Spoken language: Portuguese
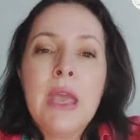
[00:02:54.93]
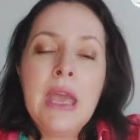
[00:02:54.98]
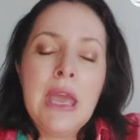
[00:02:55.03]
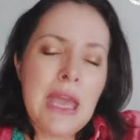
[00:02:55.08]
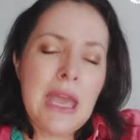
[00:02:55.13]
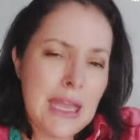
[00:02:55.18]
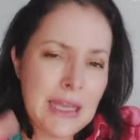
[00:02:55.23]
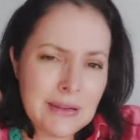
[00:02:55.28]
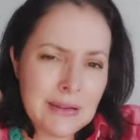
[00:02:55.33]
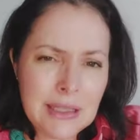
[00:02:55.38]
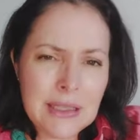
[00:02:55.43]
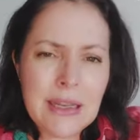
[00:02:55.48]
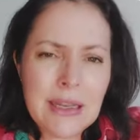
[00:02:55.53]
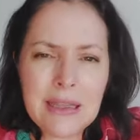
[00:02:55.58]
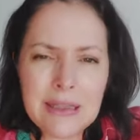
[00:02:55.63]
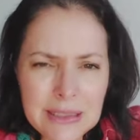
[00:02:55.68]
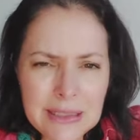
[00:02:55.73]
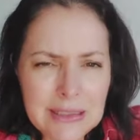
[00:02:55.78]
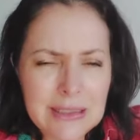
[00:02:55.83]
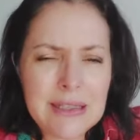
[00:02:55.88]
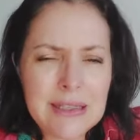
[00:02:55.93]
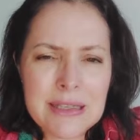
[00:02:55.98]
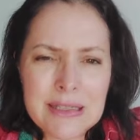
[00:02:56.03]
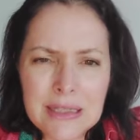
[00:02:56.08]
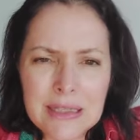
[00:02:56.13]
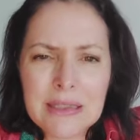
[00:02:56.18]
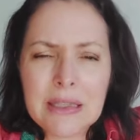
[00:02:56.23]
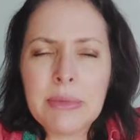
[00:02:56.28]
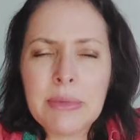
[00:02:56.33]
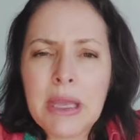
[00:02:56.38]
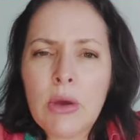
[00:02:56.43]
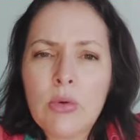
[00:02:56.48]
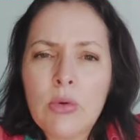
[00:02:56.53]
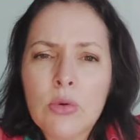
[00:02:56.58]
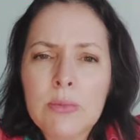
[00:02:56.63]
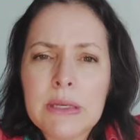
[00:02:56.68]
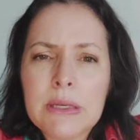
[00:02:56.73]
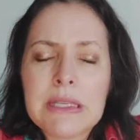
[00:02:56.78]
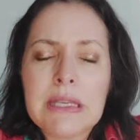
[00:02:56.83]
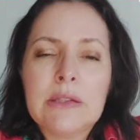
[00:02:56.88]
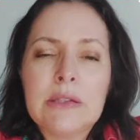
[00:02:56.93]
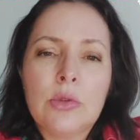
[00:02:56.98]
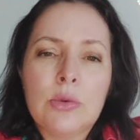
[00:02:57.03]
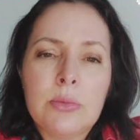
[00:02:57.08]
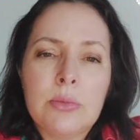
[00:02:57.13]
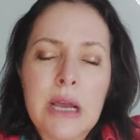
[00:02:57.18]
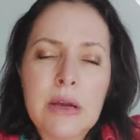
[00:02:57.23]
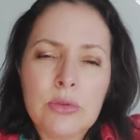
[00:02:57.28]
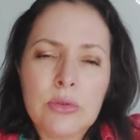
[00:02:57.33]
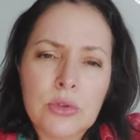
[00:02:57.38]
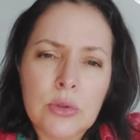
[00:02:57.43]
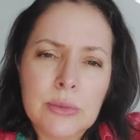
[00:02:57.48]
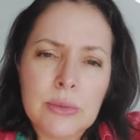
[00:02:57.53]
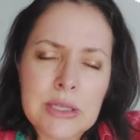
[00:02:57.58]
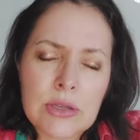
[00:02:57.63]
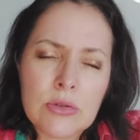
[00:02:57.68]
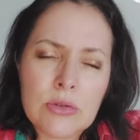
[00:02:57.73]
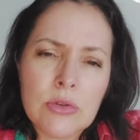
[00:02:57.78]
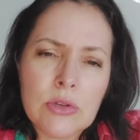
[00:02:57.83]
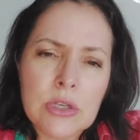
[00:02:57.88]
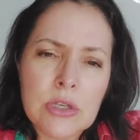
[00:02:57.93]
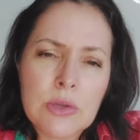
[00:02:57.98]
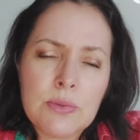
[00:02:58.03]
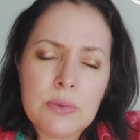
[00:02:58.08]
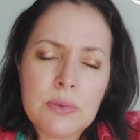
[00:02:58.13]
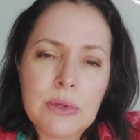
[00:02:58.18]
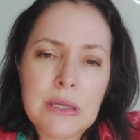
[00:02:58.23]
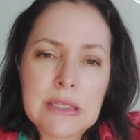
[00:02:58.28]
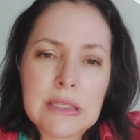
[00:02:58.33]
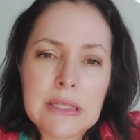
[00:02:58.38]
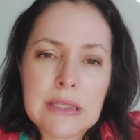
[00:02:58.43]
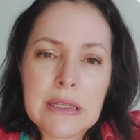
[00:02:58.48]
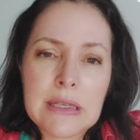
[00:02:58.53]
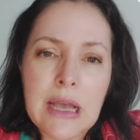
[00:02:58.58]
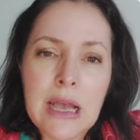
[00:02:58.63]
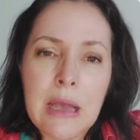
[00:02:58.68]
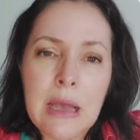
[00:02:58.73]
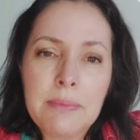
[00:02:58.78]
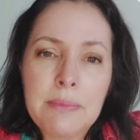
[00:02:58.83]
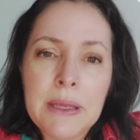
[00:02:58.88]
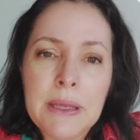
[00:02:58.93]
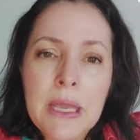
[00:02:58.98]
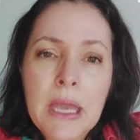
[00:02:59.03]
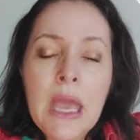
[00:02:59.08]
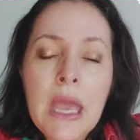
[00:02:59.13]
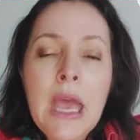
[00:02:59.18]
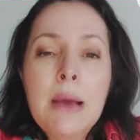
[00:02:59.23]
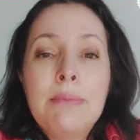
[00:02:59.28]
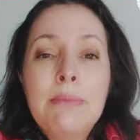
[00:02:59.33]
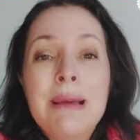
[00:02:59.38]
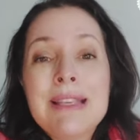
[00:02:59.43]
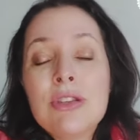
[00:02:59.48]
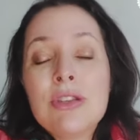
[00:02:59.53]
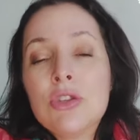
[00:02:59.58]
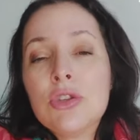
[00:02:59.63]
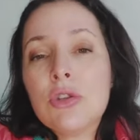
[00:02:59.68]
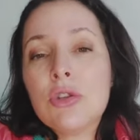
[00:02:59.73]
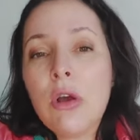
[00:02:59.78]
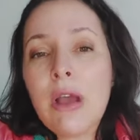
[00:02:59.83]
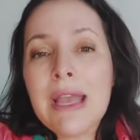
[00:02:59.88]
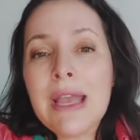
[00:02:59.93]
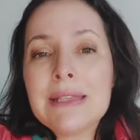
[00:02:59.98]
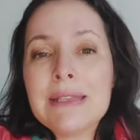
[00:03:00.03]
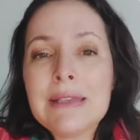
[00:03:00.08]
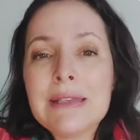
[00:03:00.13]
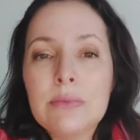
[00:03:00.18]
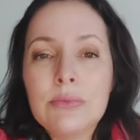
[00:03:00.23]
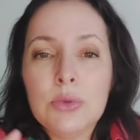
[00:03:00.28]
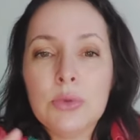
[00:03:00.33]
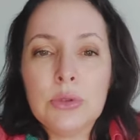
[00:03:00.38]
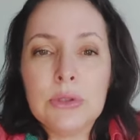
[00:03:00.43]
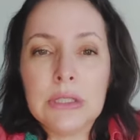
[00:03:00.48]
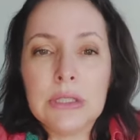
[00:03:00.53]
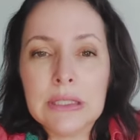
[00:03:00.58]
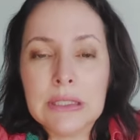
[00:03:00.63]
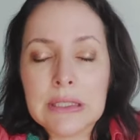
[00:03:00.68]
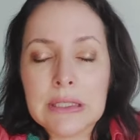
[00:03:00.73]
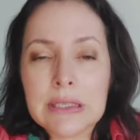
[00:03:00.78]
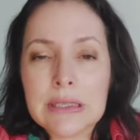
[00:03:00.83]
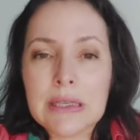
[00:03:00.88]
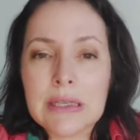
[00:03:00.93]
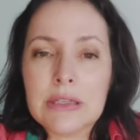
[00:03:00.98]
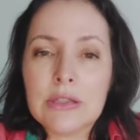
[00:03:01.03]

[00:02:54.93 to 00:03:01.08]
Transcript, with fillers: Entre, eh, existem também algumas automações para o WhatsApp, mas só essa mudança